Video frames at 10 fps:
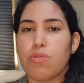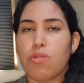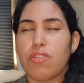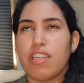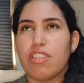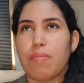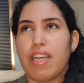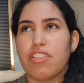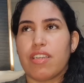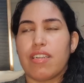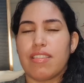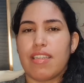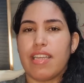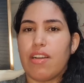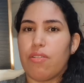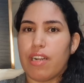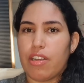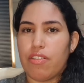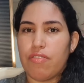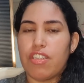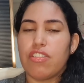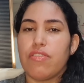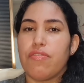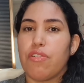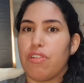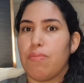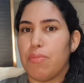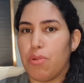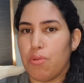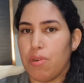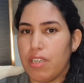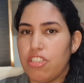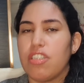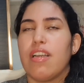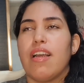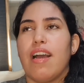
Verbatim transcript: Todas as máscaras até agora que eu investi foram boas